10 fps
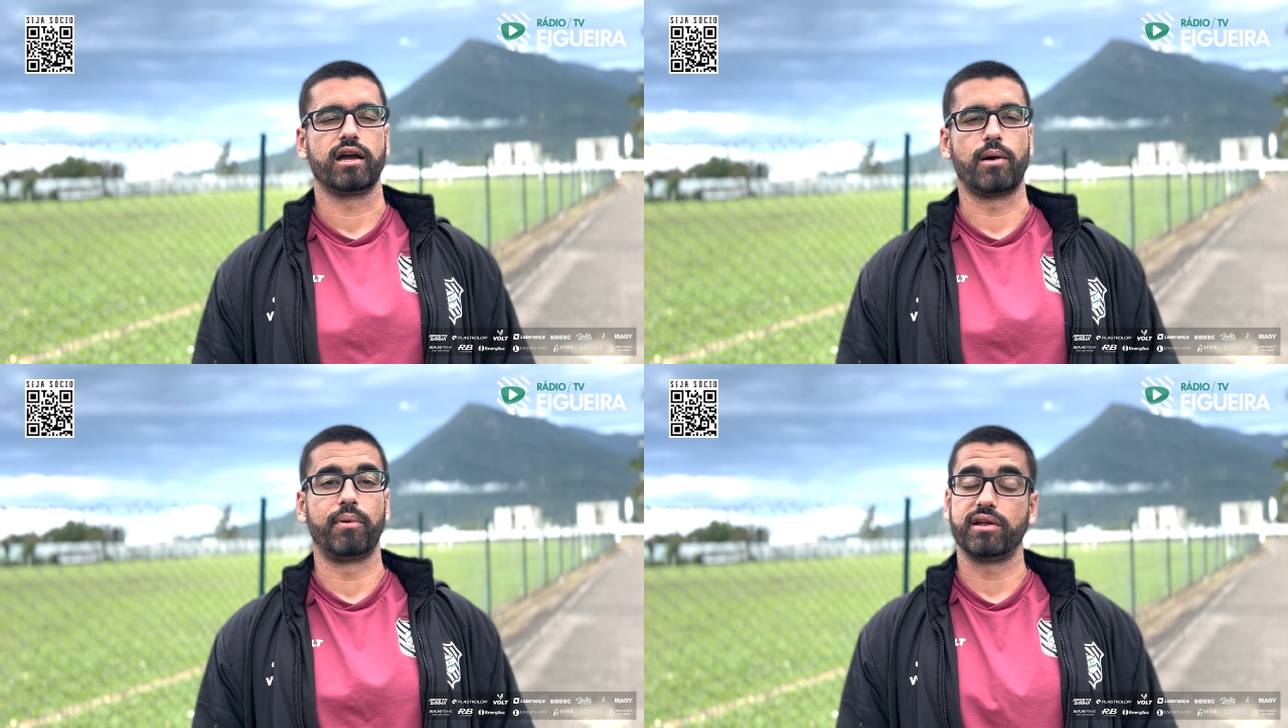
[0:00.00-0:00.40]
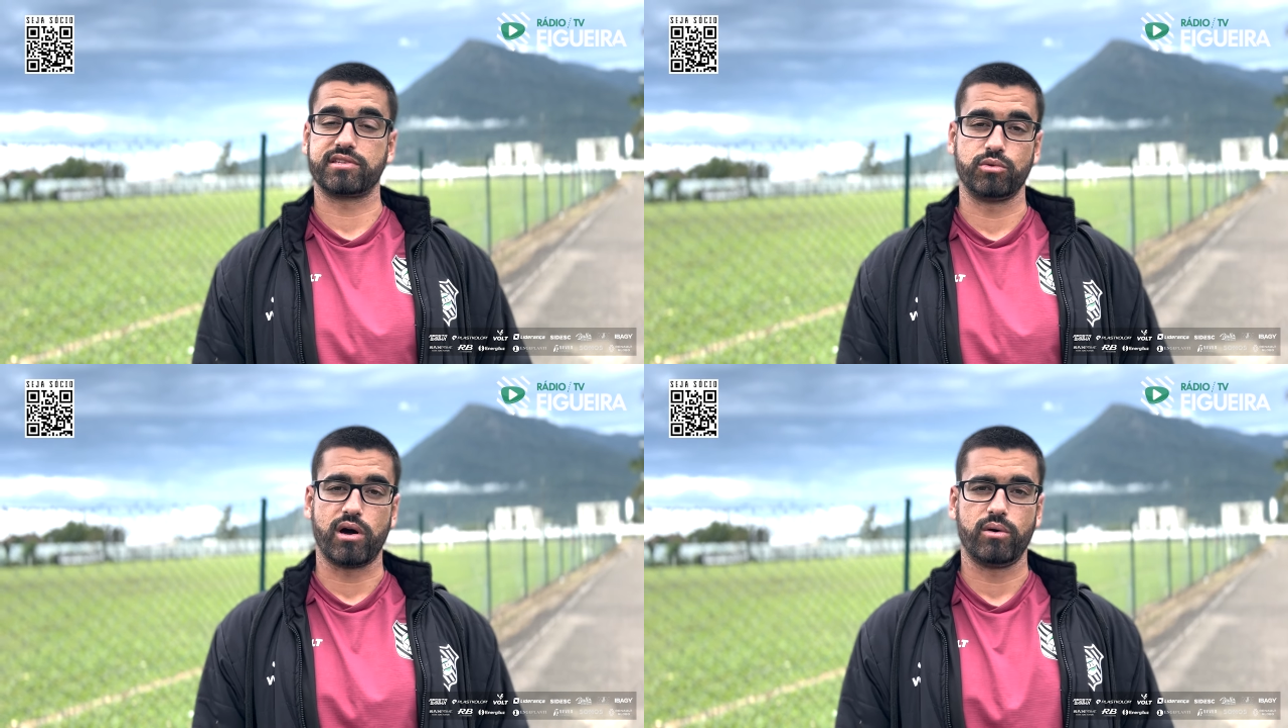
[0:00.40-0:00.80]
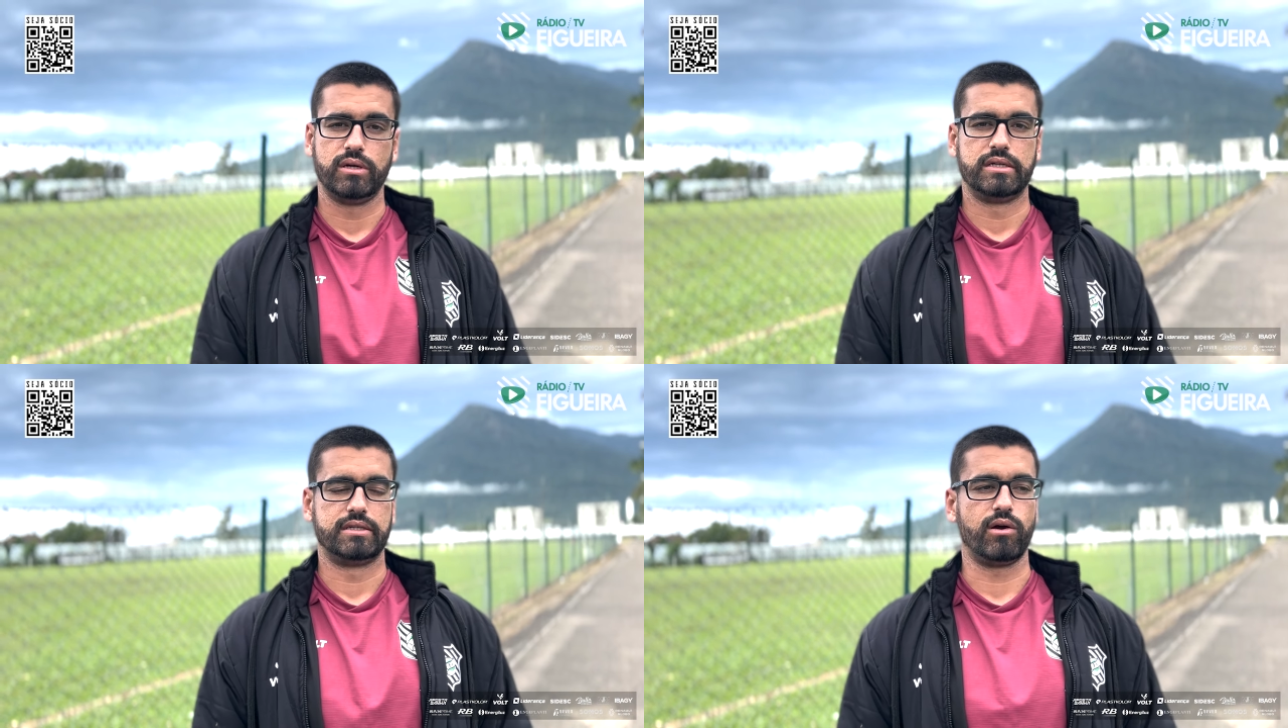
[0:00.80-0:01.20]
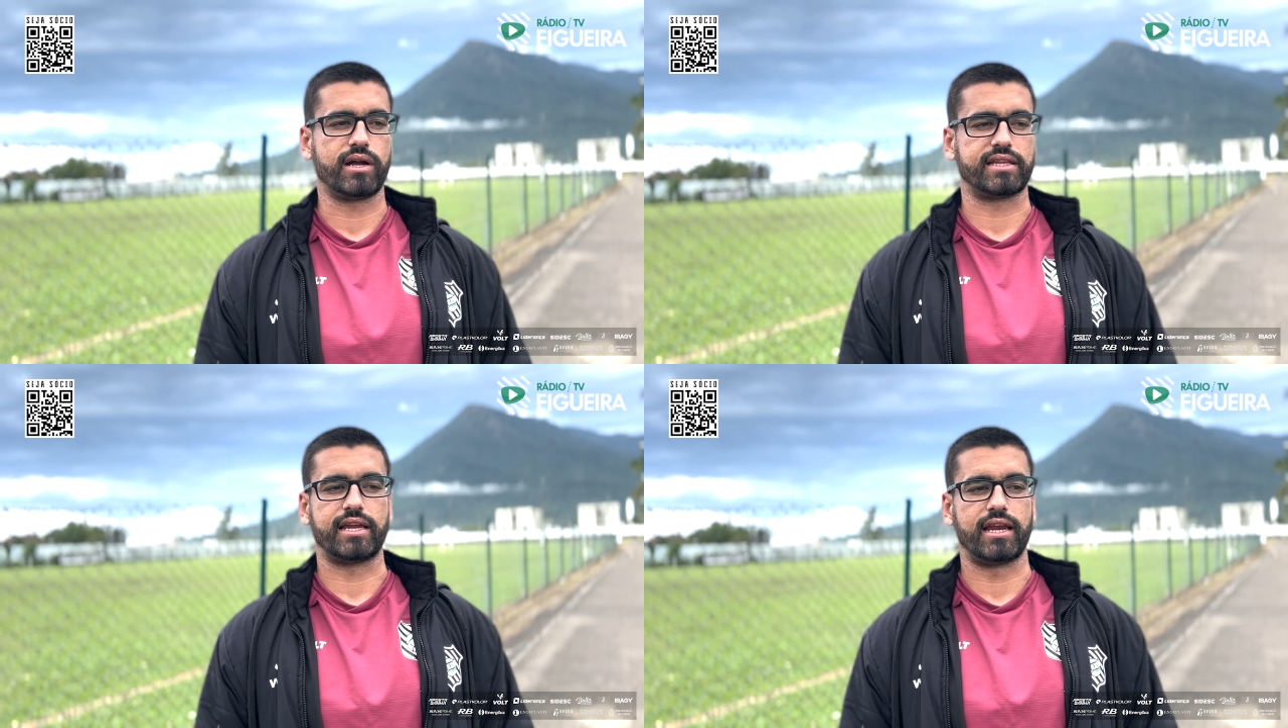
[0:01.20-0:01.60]
campeonato estadual, né, o
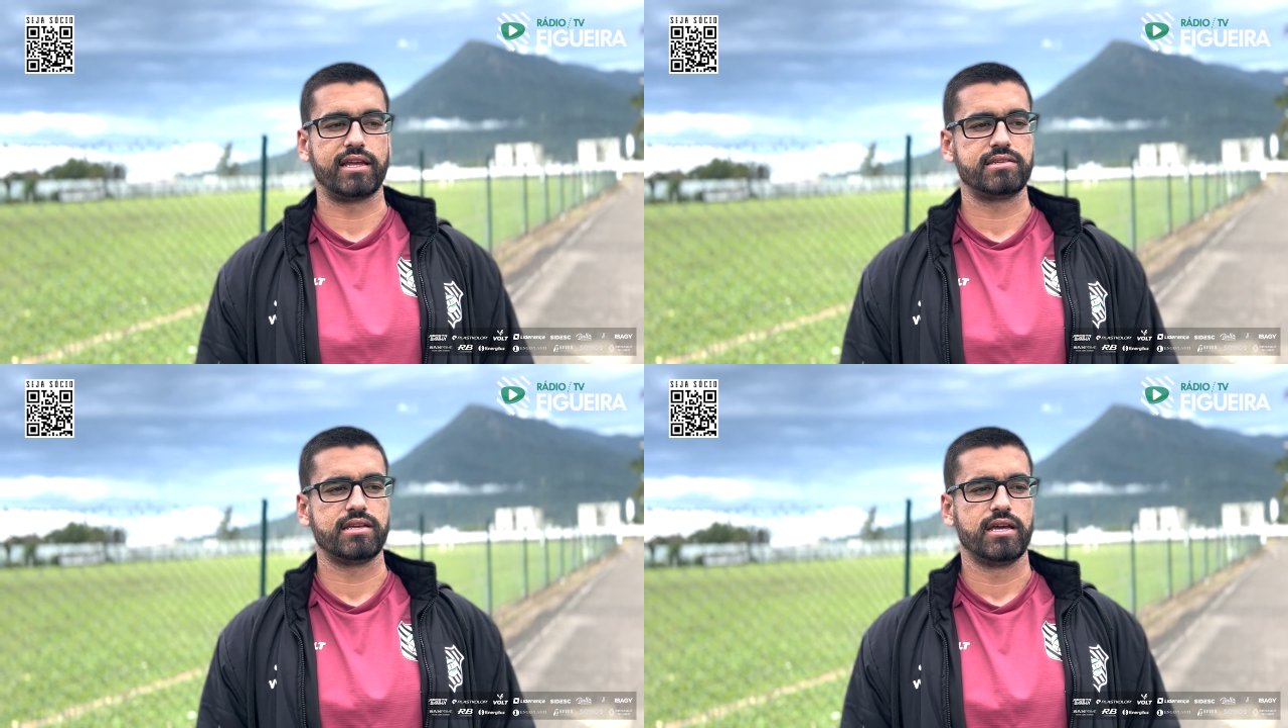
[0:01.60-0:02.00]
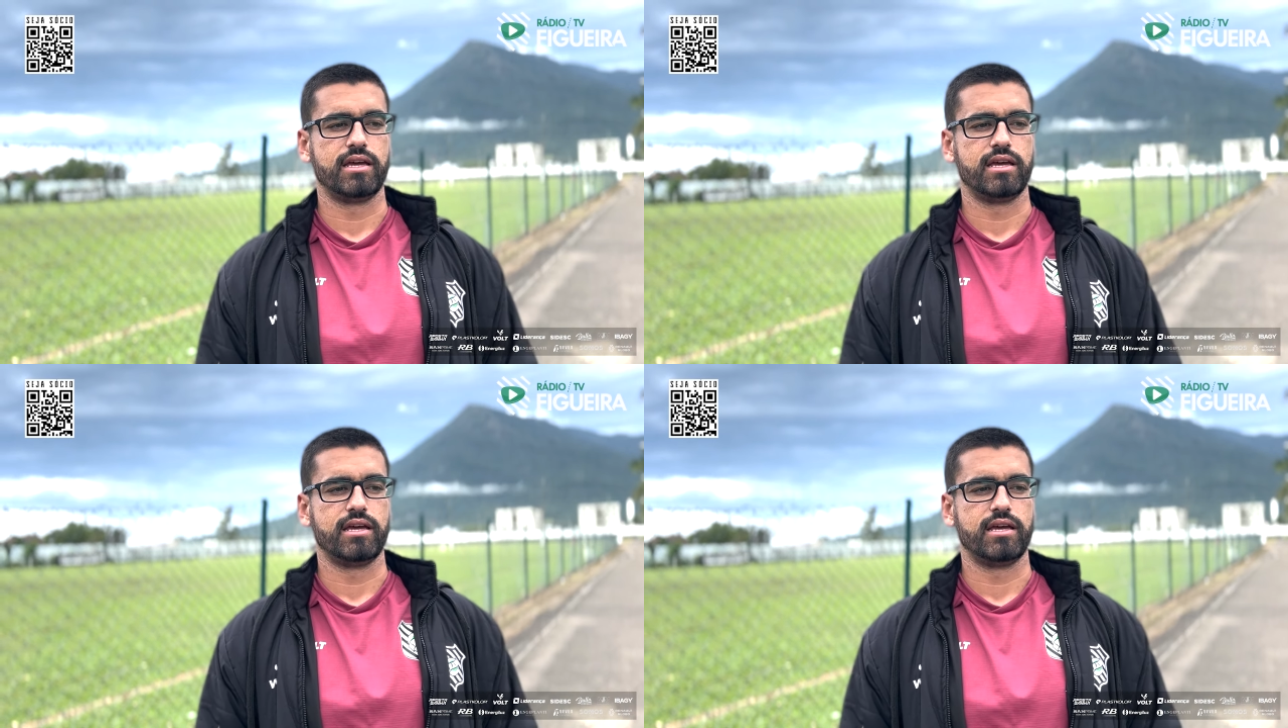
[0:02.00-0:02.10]
catarinense.